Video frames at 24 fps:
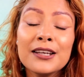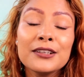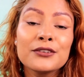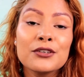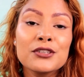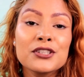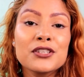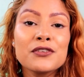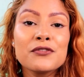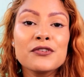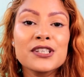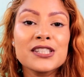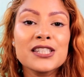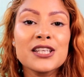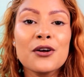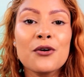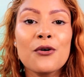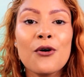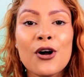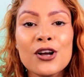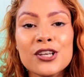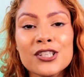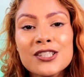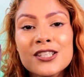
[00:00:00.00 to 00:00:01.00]
Então se você
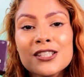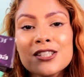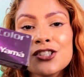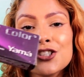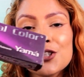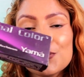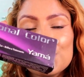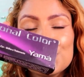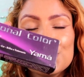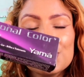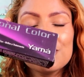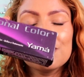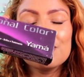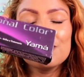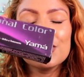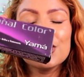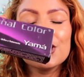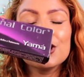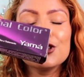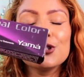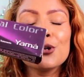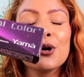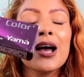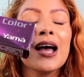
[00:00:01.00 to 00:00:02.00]
gosta desse tipo de
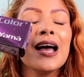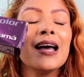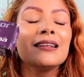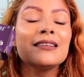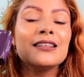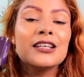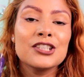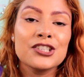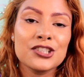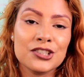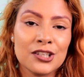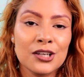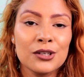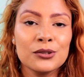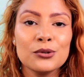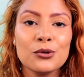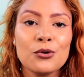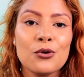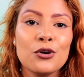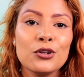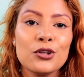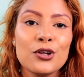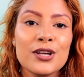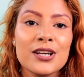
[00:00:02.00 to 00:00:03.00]
vídeo, testando
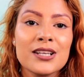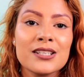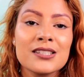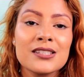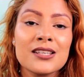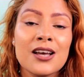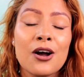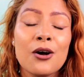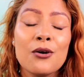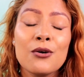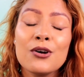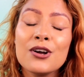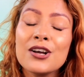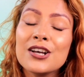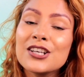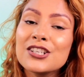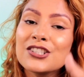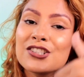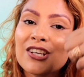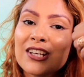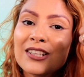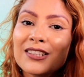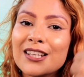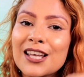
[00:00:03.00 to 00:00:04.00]
coloração,
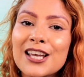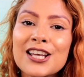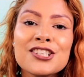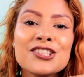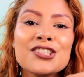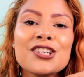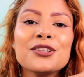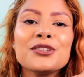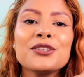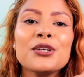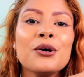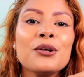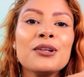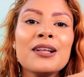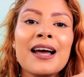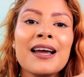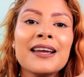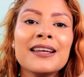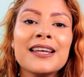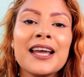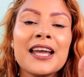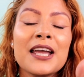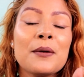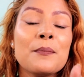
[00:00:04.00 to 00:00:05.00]
já deixa teu
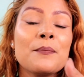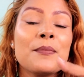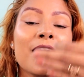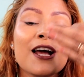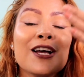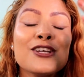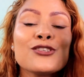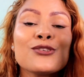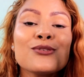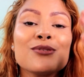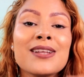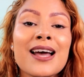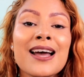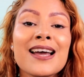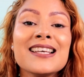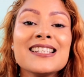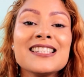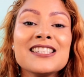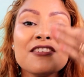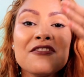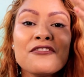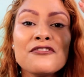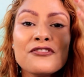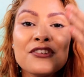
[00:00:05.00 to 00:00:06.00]
like aí para ajudar
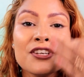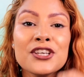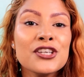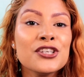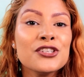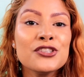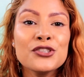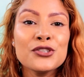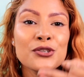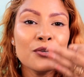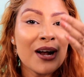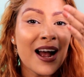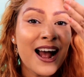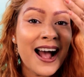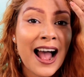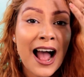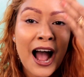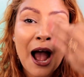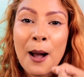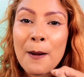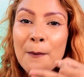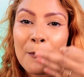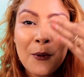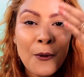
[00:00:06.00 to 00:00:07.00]
esse vídeo
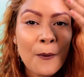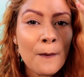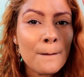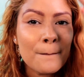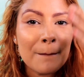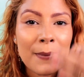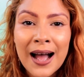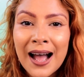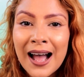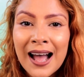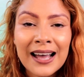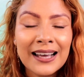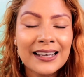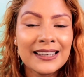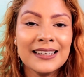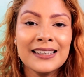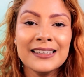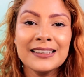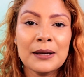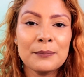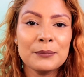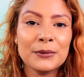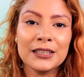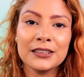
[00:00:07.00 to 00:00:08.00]
a bombar
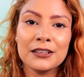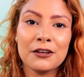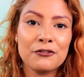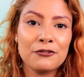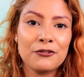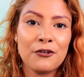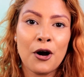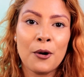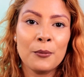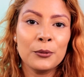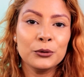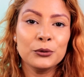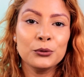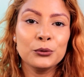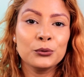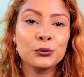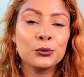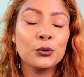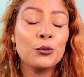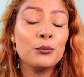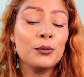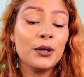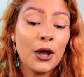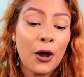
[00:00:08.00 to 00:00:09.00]
aqui na plataforma do
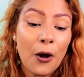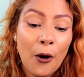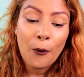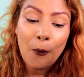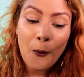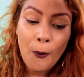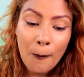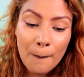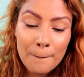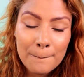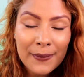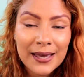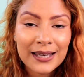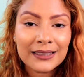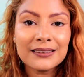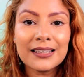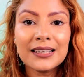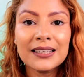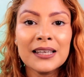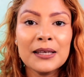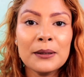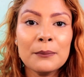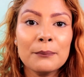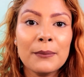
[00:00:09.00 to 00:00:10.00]
YouTube. Comenta
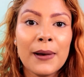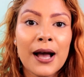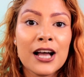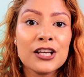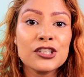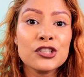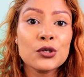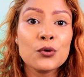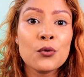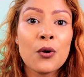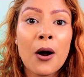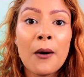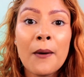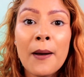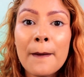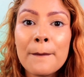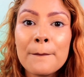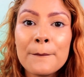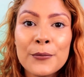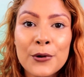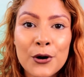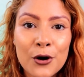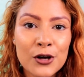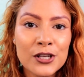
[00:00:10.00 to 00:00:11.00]
aqui embaixo qual é a
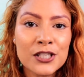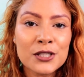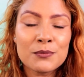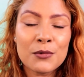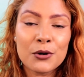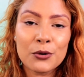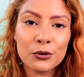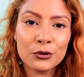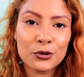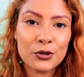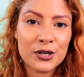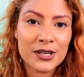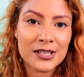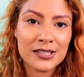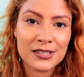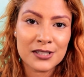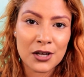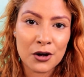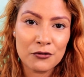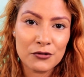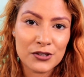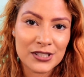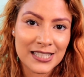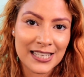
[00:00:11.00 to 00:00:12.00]
próxima
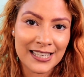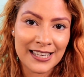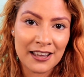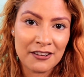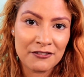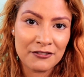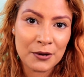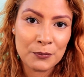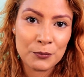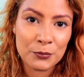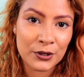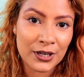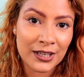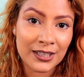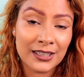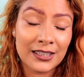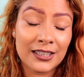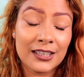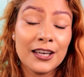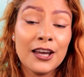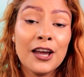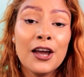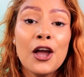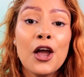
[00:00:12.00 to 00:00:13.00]
coloração que você quer ver por
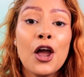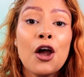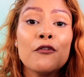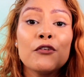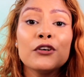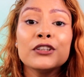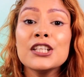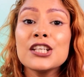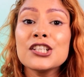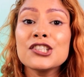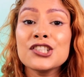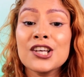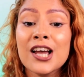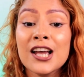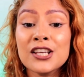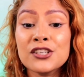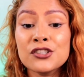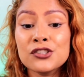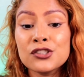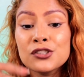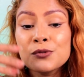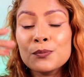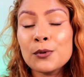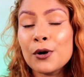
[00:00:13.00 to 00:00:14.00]
aqui. Eu vou deixar
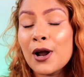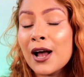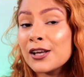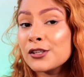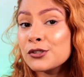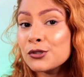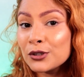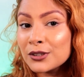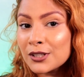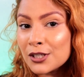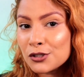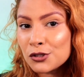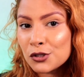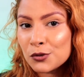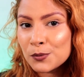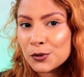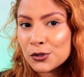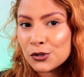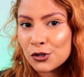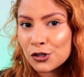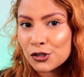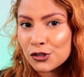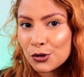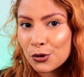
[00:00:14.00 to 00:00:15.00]
as, as outras
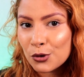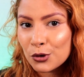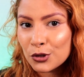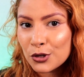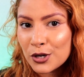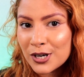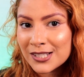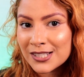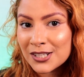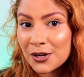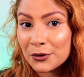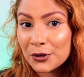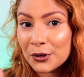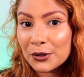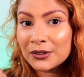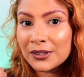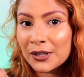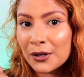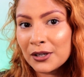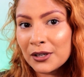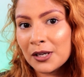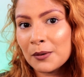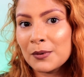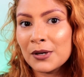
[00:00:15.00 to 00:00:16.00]
opções de coloração que eu
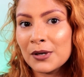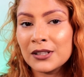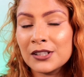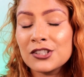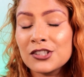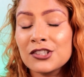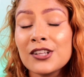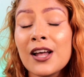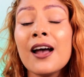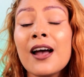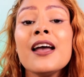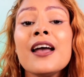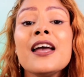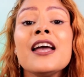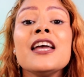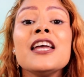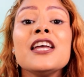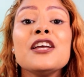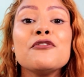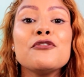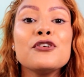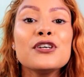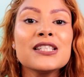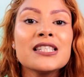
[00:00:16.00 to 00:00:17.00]
tenho aqui para testar
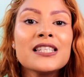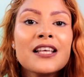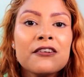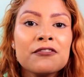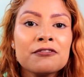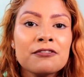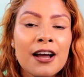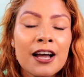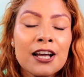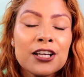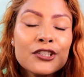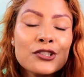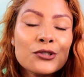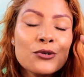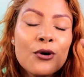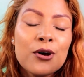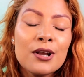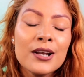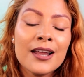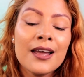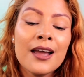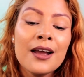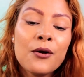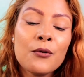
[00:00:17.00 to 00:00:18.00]
e você vai
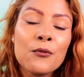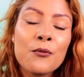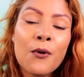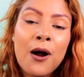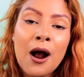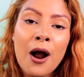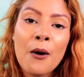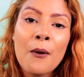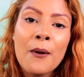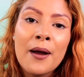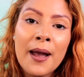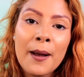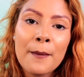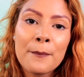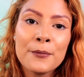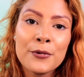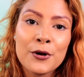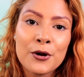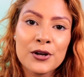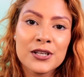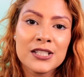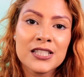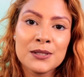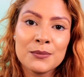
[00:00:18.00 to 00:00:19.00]
escolher qual é a
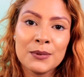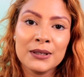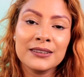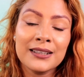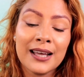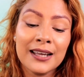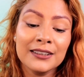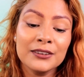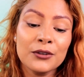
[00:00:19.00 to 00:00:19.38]
próxima, tá?